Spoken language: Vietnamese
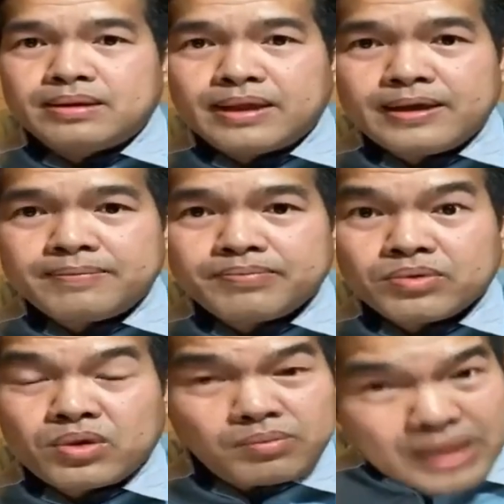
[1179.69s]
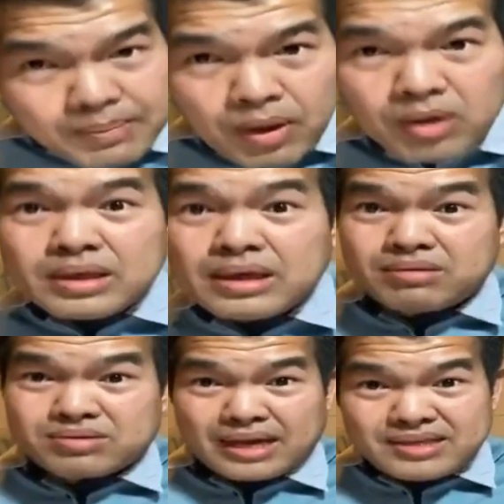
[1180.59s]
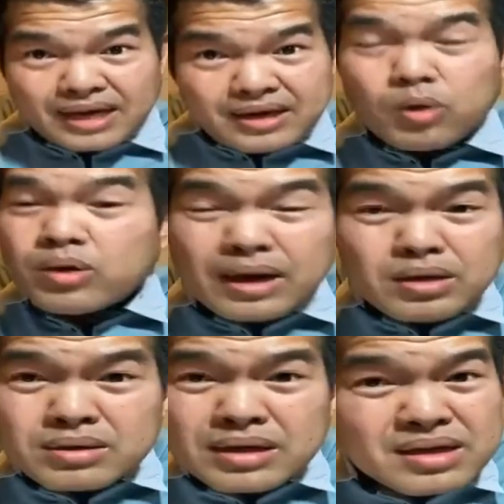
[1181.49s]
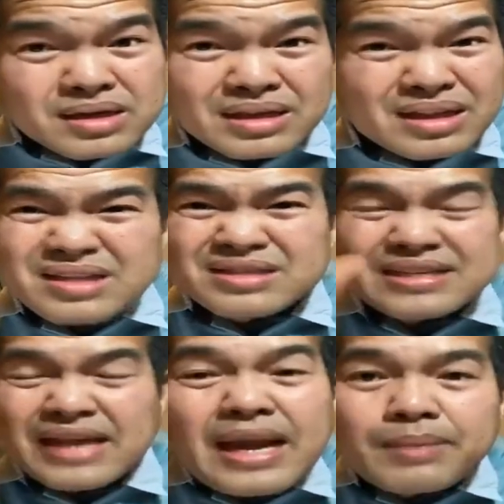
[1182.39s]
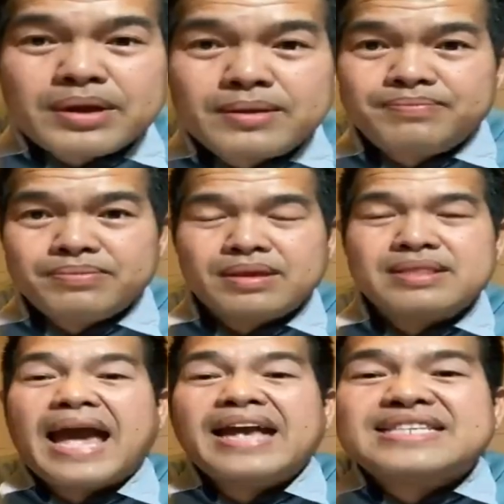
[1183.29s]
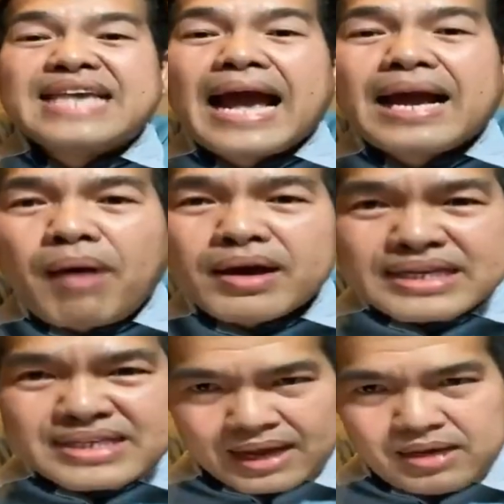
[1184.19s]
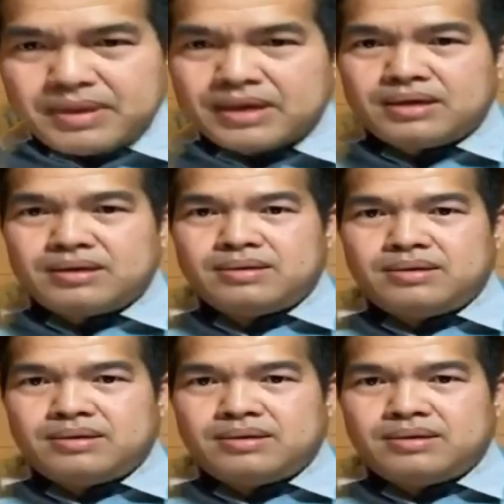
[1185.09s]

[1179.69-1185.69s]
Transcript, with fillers: nè nhung dêm long tiết sấy sấy ô lá sấy sấy nằm đấy ngay xa các bạn kia xa là mới đó